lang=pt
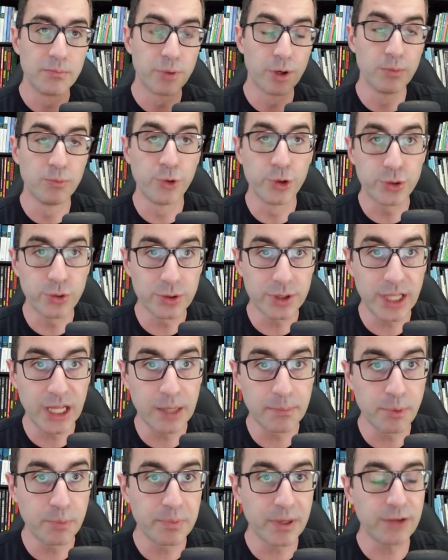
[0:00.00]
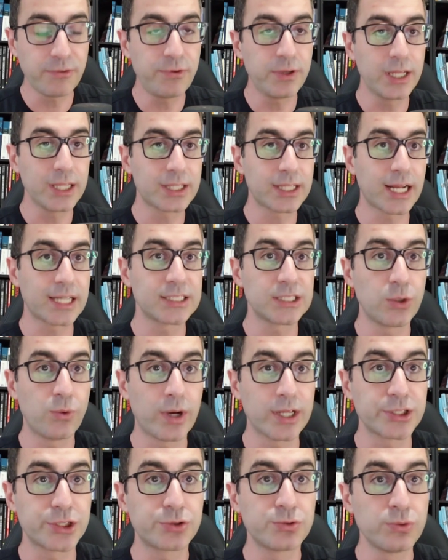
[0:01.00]
por muito tempo, preferi trazer
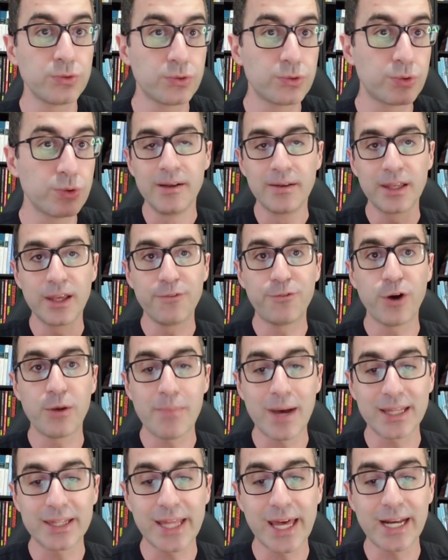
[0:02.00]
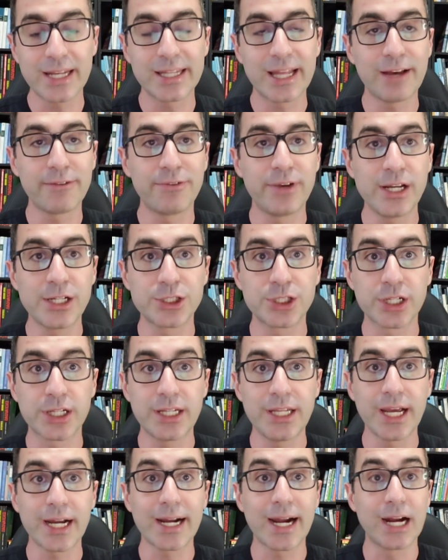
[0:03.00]
um assunto que foi matéria da Veja,
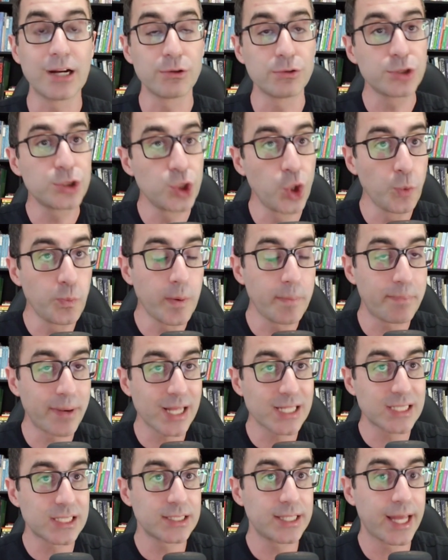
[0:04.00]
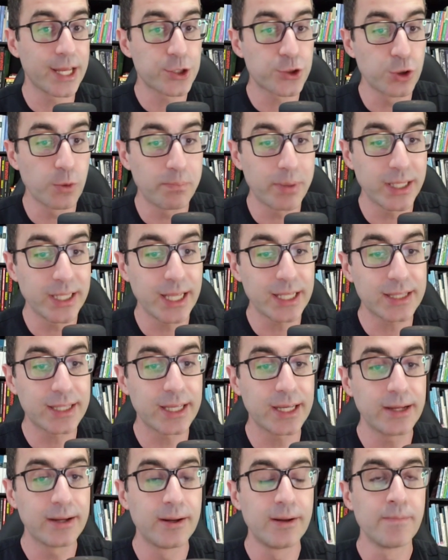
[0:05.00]
que é Carlos Lupe, presidente do
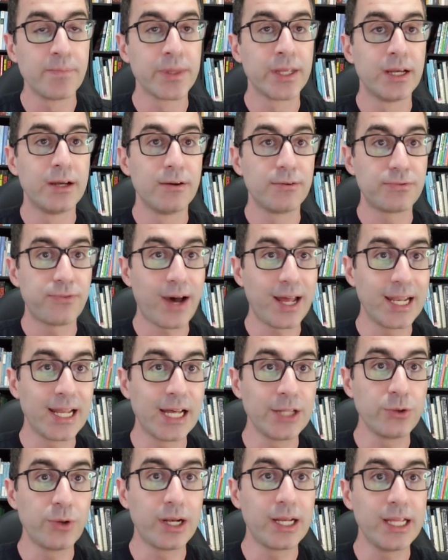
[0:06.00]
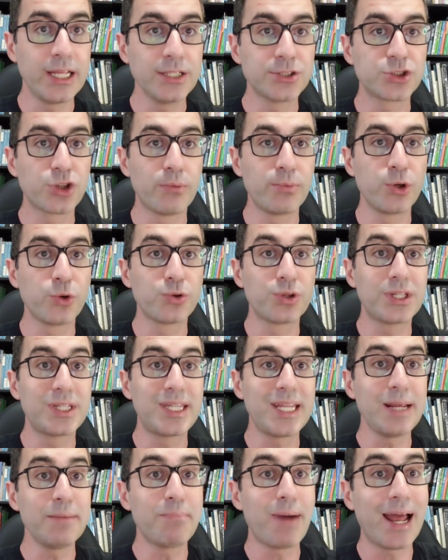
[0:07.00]
PDT, falando ali sobre o
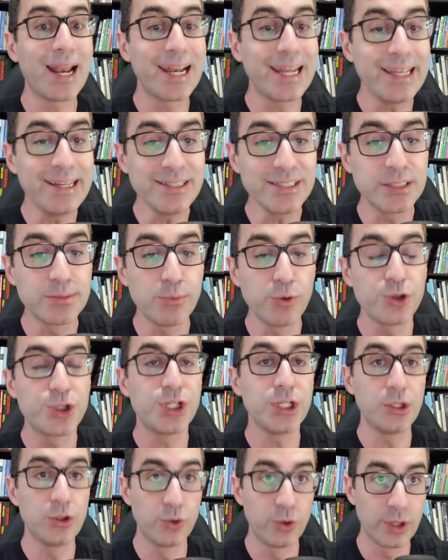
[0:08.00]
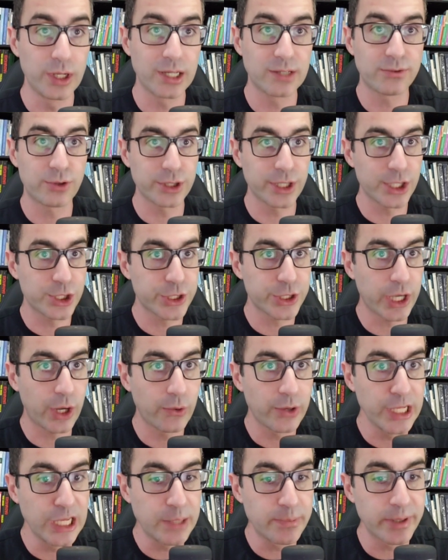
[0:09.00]
tribalismo de Lula. Eu vou deixar o
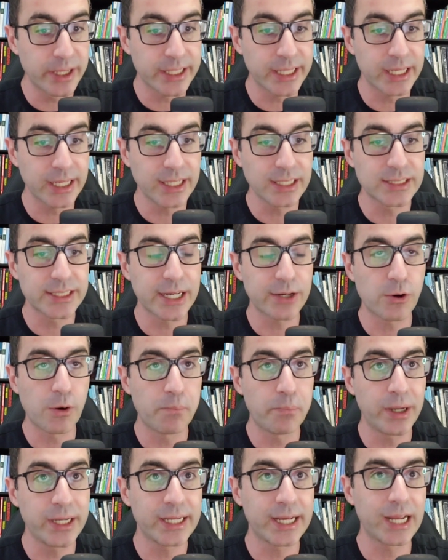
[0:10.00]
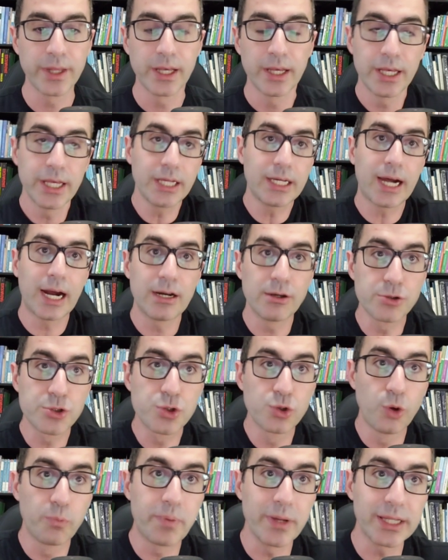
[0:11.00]
link para quem quiser acompanhar. E
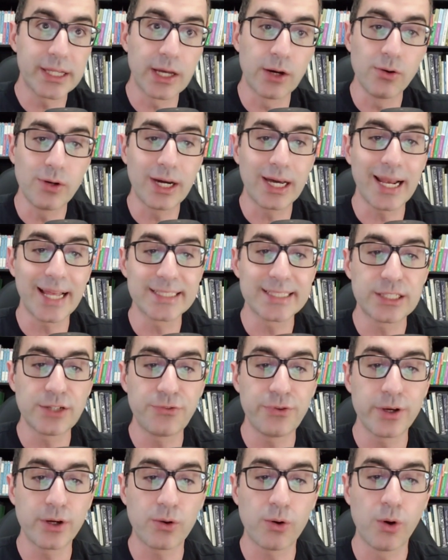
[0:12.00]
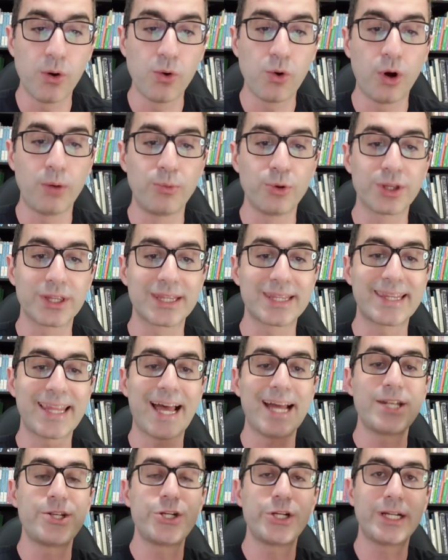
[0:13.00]
Carlos Lupe então classificou como
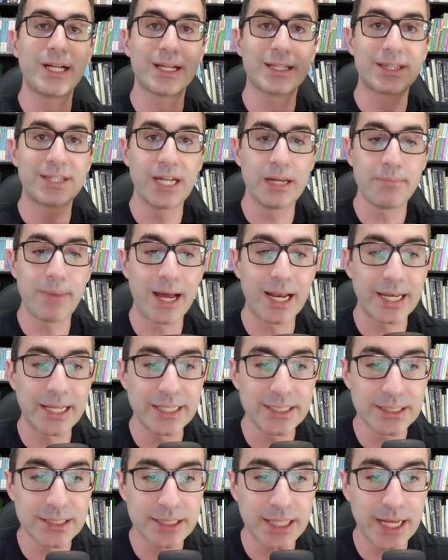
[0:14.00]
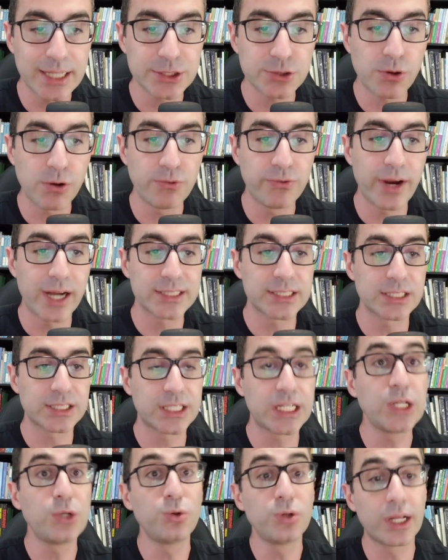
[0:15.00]
tática tribalista as conversas
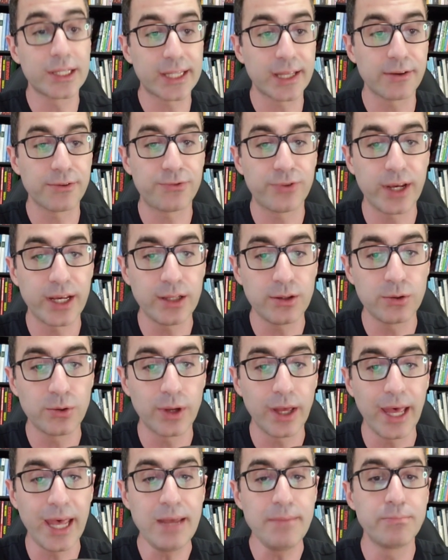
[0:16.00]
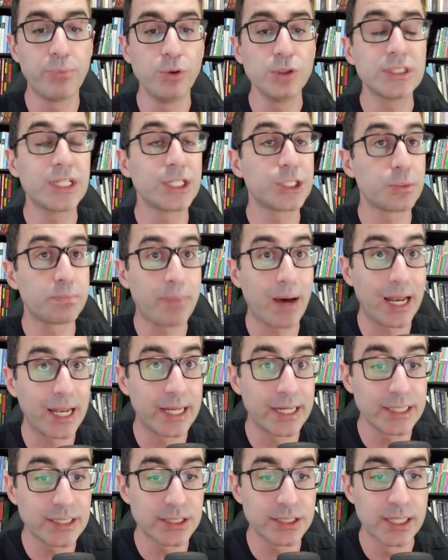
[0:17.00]
que Lula tem feito em busca de
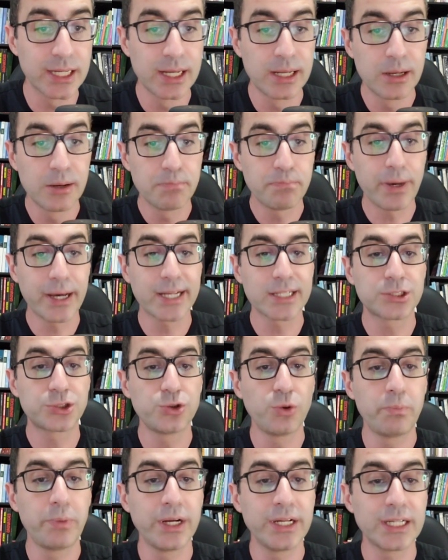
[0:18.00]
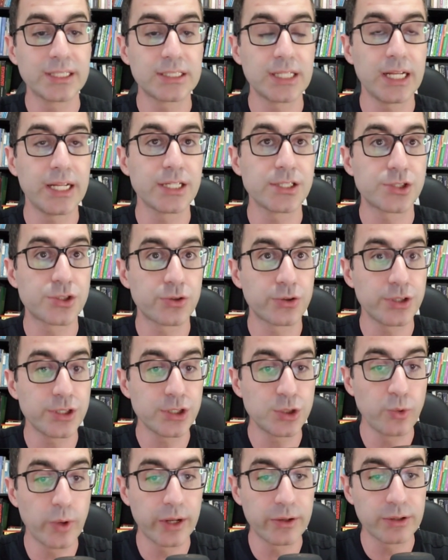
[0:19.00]
palanques para subir nas
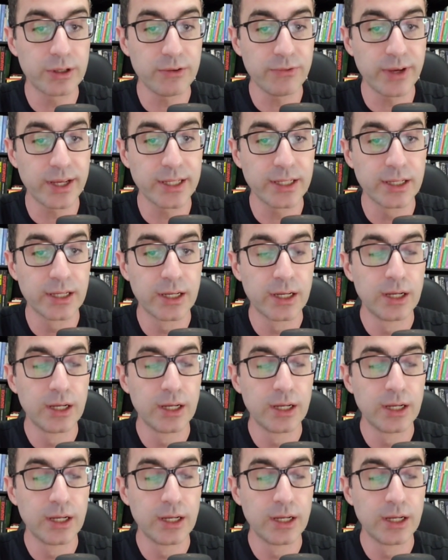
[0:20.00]
eleições do ano que vem.